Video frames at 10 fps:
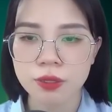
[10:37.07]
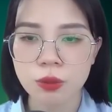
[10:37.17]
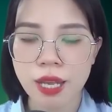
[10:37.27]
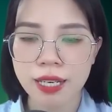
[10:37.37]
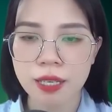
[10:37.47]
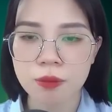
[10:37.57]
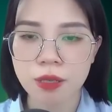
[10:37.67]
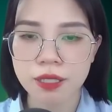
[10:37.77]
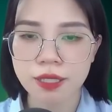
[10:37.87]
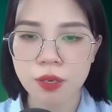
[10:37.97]
Tôi hài lòng
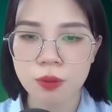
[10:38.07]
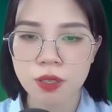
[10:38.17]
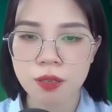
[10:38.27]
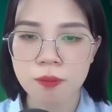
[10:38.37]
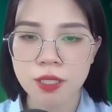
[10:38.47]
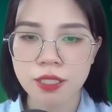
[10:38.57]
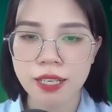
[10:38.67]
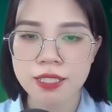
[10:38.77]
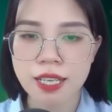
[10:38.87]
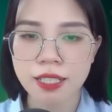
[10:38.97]
gật đầu, bưng
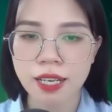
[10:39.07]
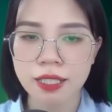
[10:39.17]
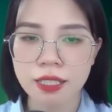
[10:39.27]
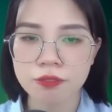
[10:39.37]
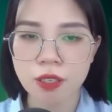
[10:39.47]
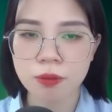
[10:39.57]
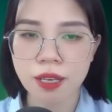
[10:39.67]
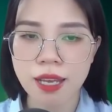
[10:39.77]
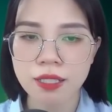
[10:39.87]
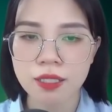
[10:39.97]
khay trái cây lên phòng
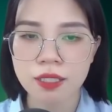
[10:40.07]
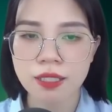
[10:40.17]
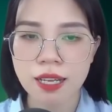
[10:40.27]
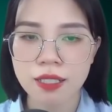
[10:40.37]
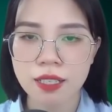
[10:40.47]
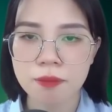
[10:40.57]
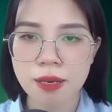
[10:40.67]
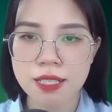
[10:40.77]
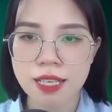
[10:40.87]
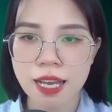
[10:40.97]
khách, đặt lên
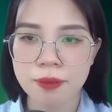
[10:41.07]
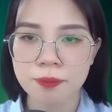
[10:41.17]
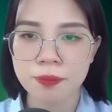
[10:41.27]
bàn trà.